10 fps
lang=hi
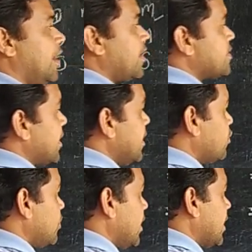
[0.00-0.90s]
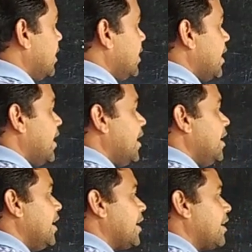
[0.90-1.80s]
ऐड का साइन तो देख लिया है
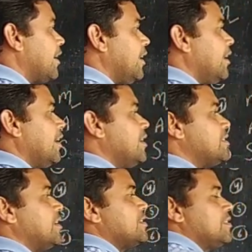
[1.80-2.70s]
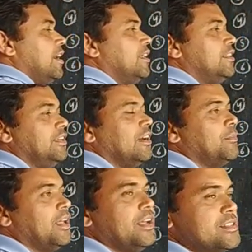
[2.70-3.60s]
लेकिन इसके साथ ही
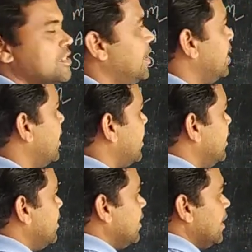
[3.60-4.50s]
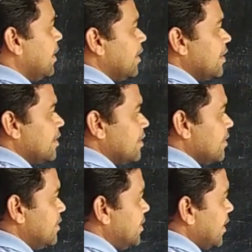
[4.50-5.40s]
हमारा ये चलेगा कि
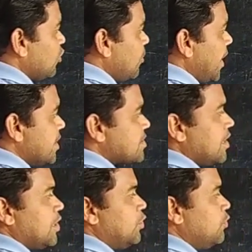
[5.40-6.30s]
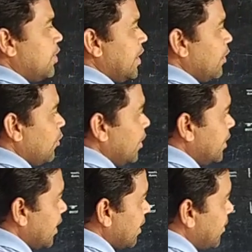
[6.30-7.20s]
ये तो माइनस का टू है और
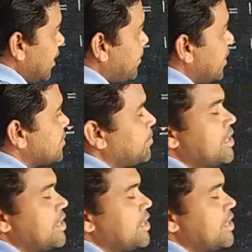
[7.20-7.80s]
ये हमारे पास